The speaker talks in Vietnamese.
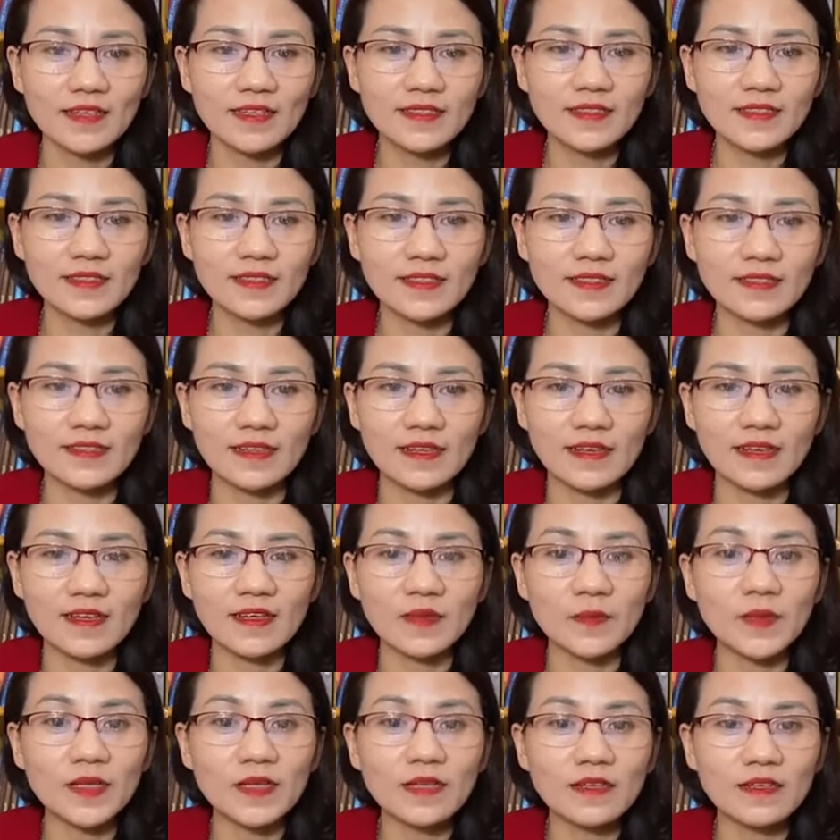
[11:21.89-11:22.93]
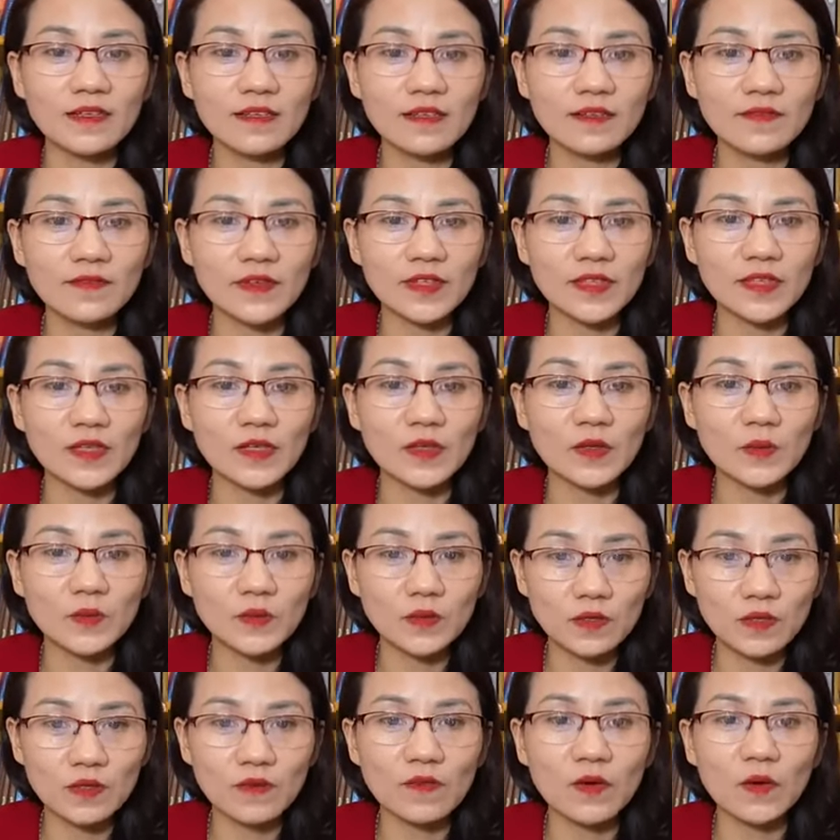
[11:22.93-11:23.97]
khi anh chị gửi cái lời biết ơn và tình
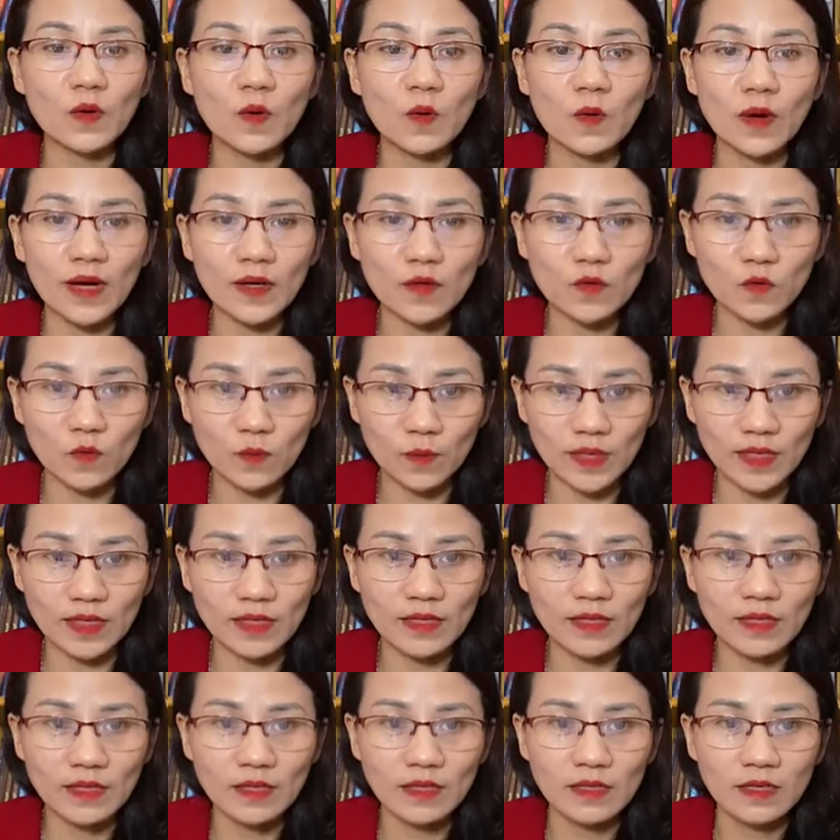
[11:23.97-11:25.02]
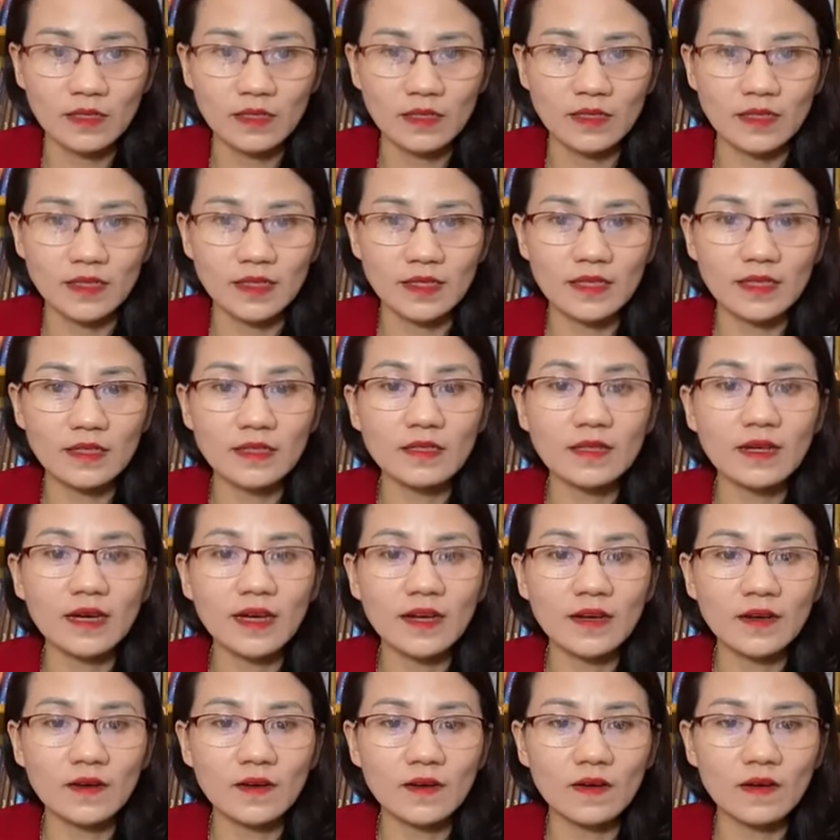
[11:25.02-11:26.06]
yêu thương vào đồ ăn của mình thì những cái thức
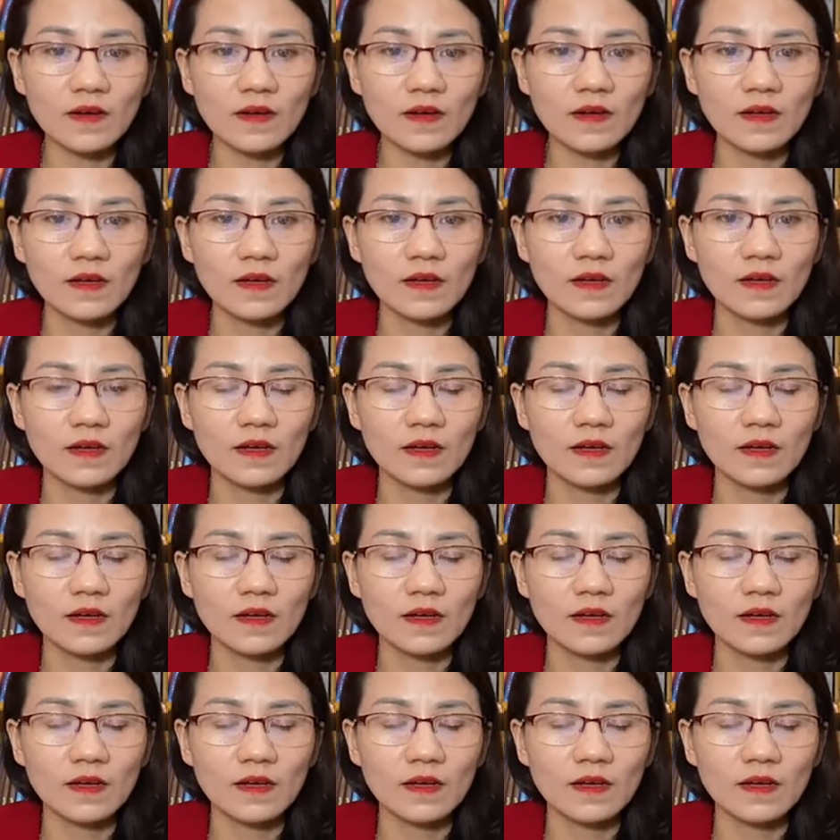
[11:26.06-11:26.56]
ăn đó